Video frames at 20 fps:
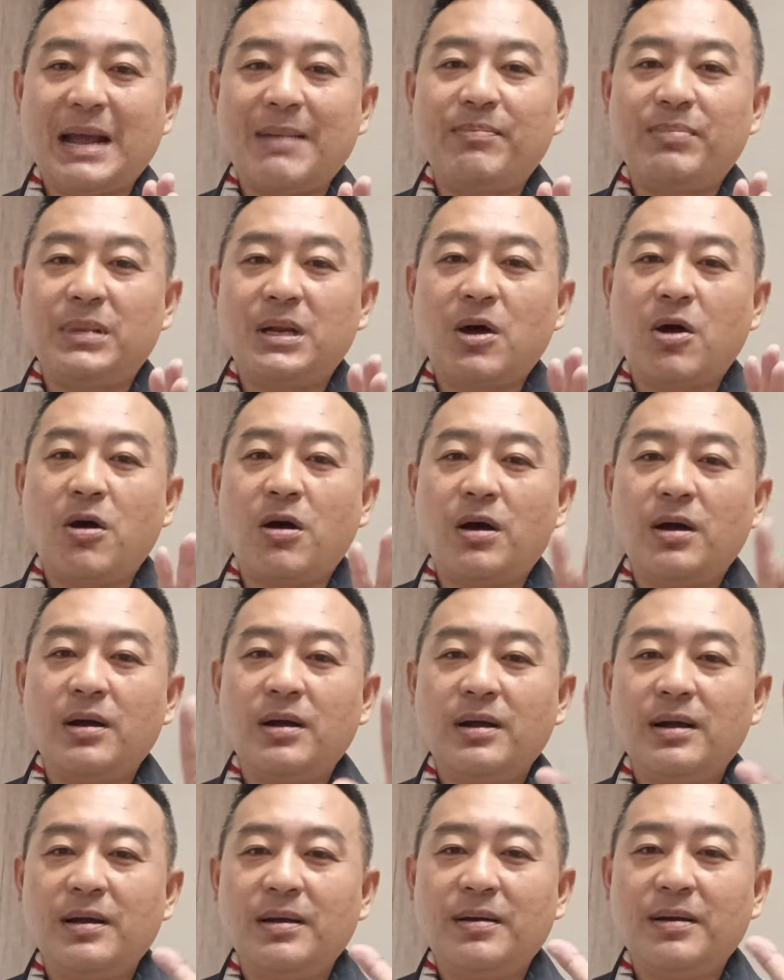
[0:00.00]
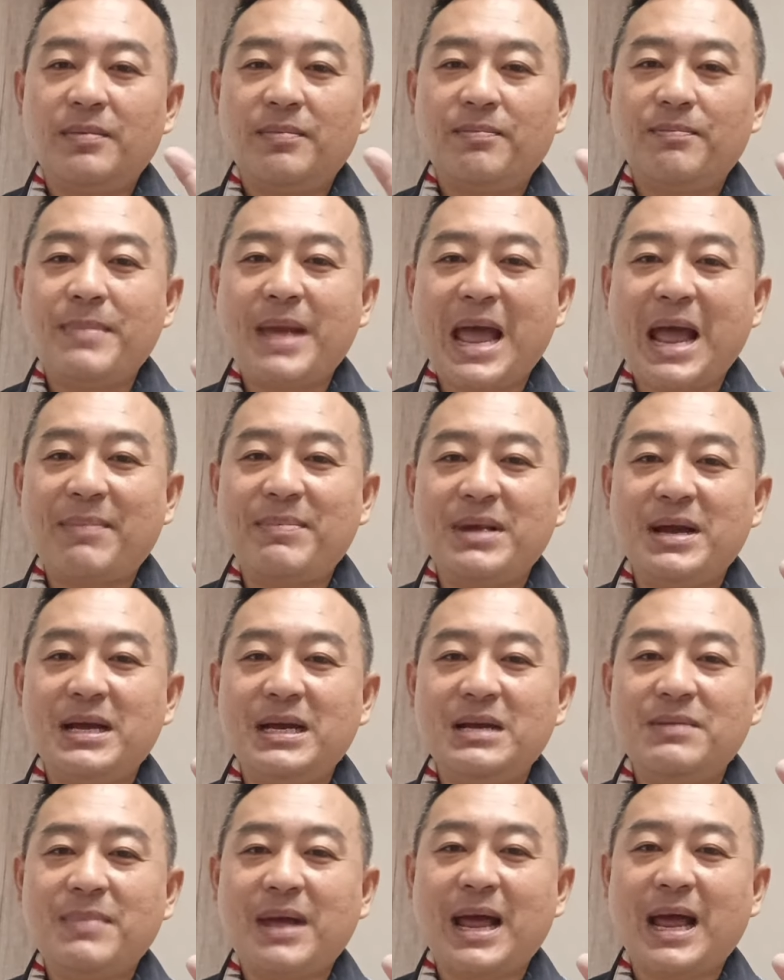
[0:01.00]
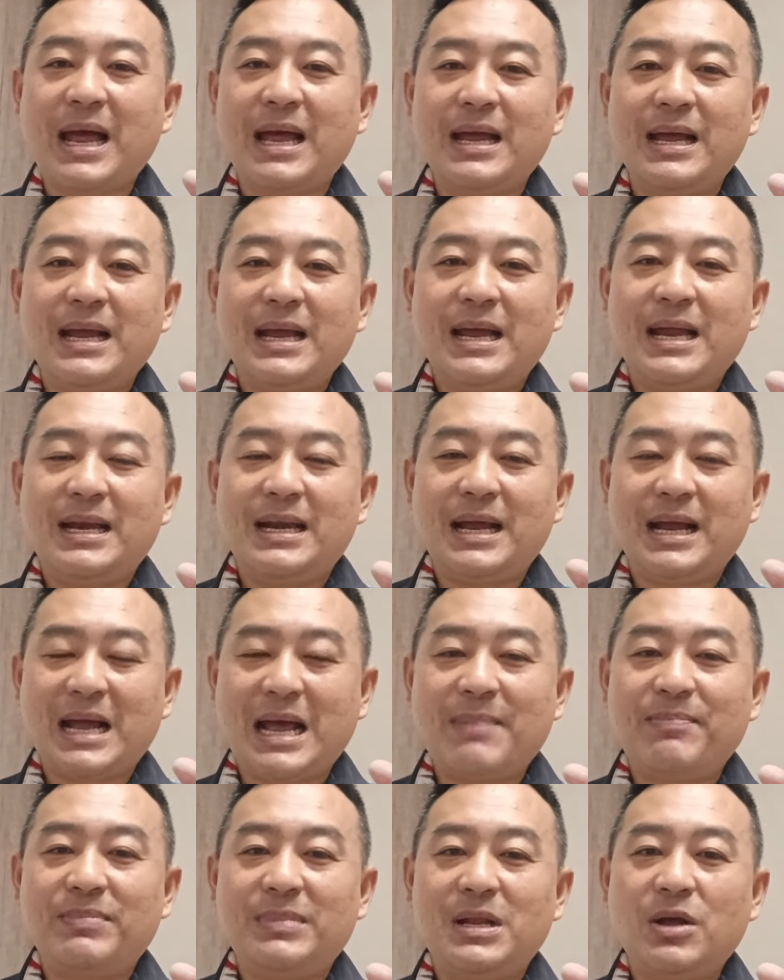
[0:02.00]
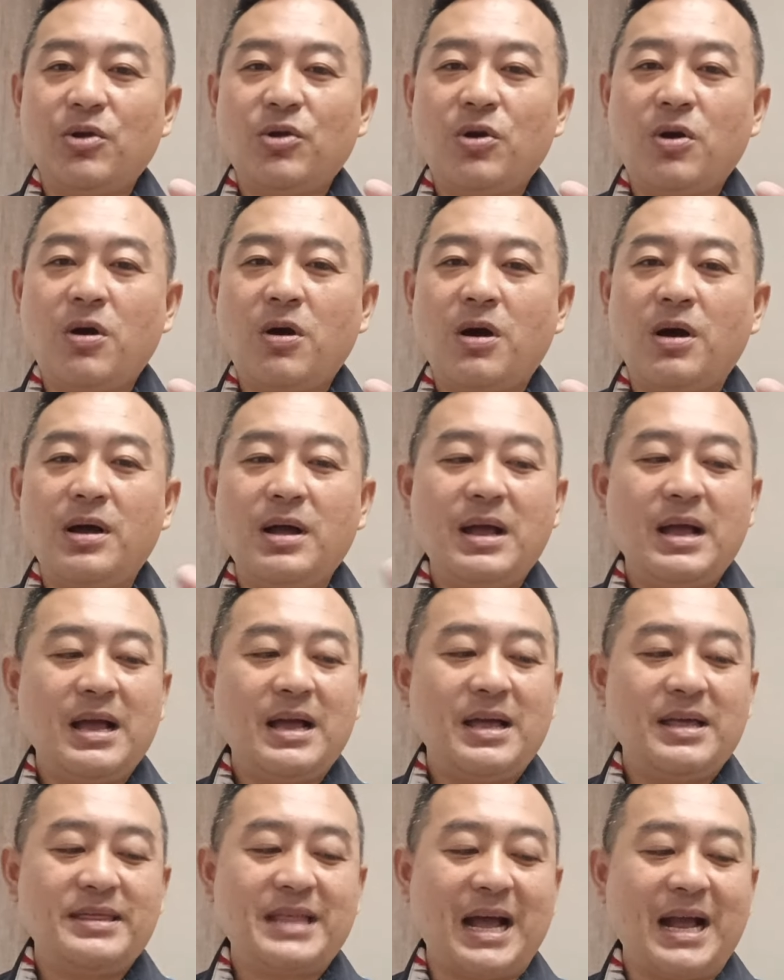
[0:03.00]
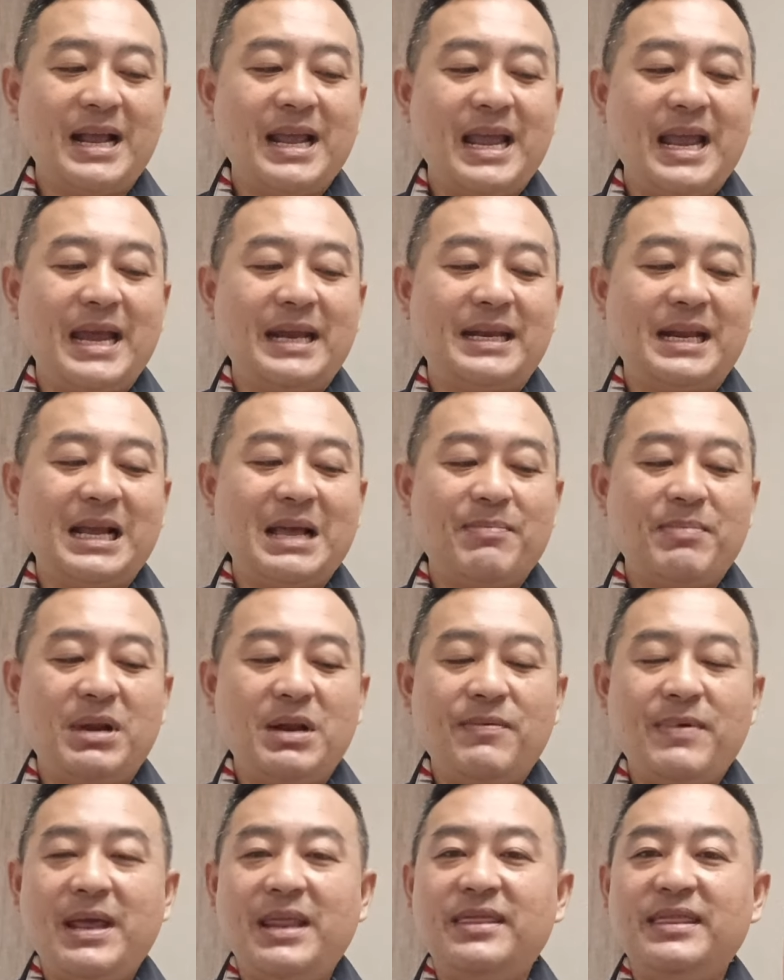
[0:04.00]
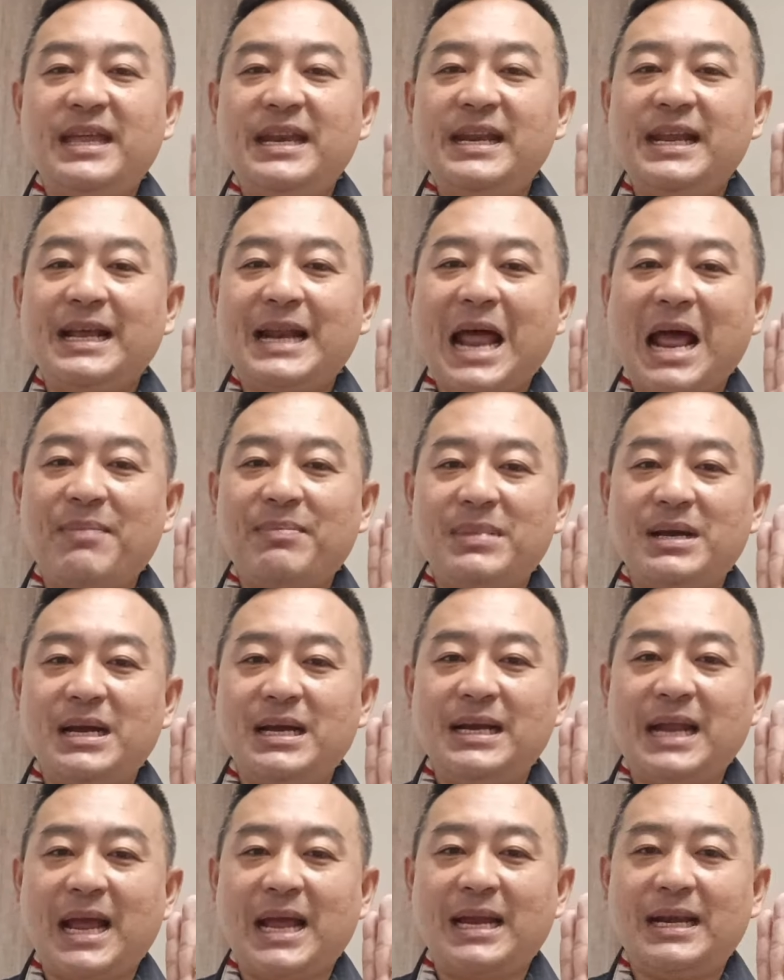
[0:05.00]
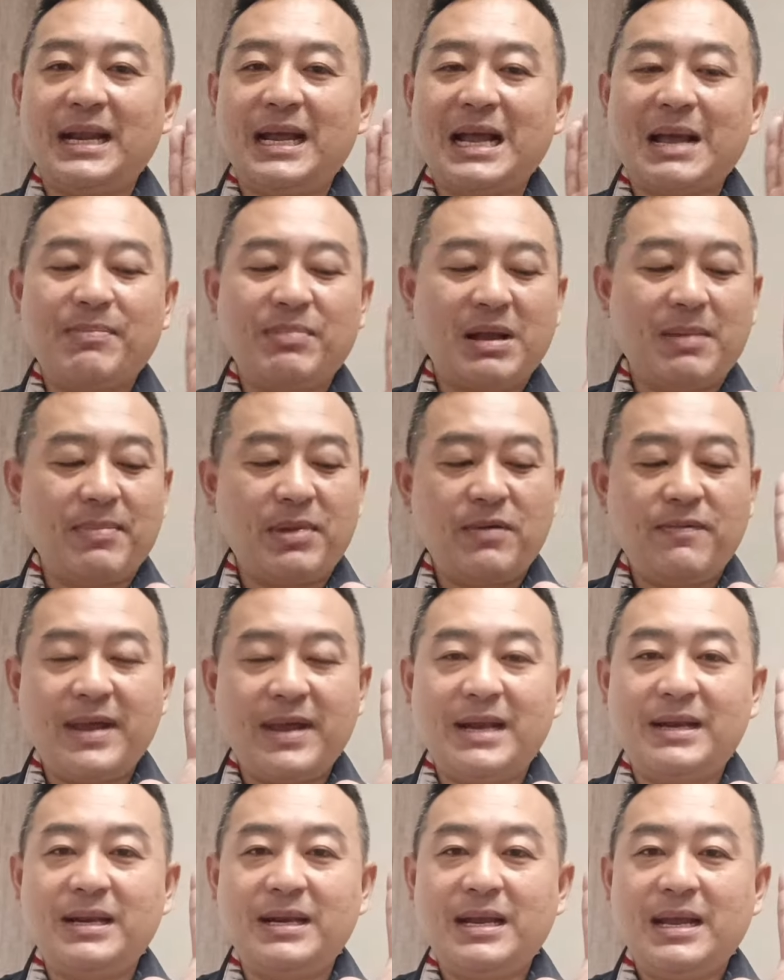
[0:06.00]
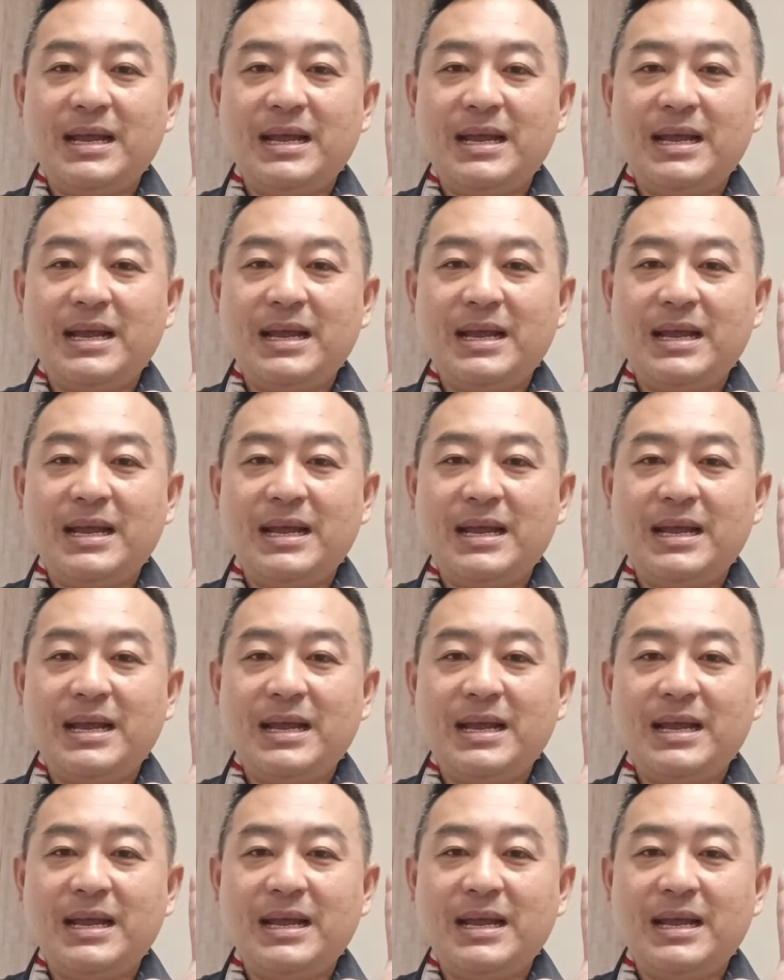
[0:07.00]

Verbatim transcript: นะครับลองแบมือขึ้นมานะครับแล้วก็สังเกตนะครับบริเวณเส้นกลางมือเนี่ยนะครับกับบริเวณ